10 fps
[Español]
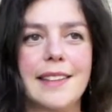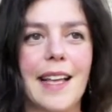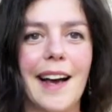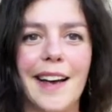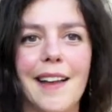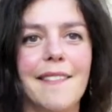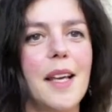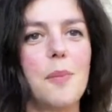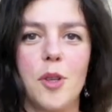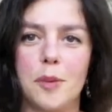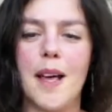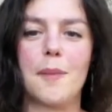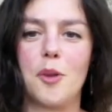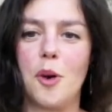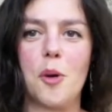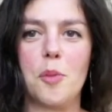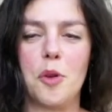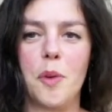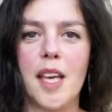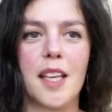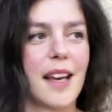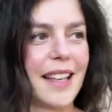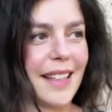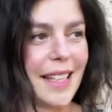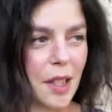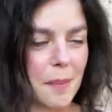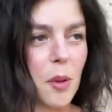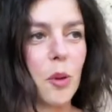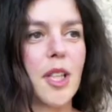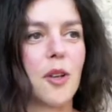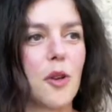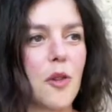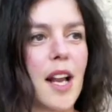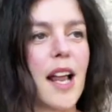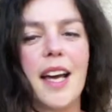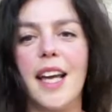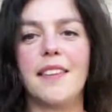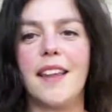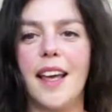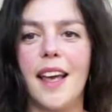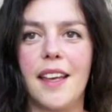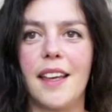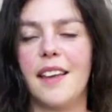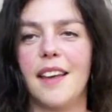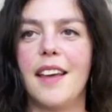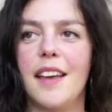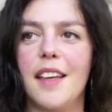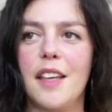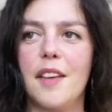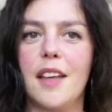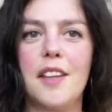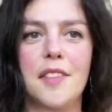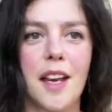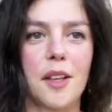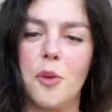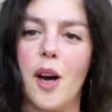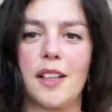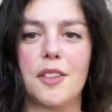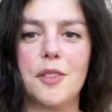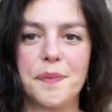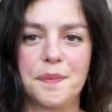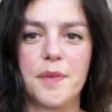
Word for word: tan grande, pues me adapto muy bien y, me gusta conocer a la gente y, interactuar, ¿no?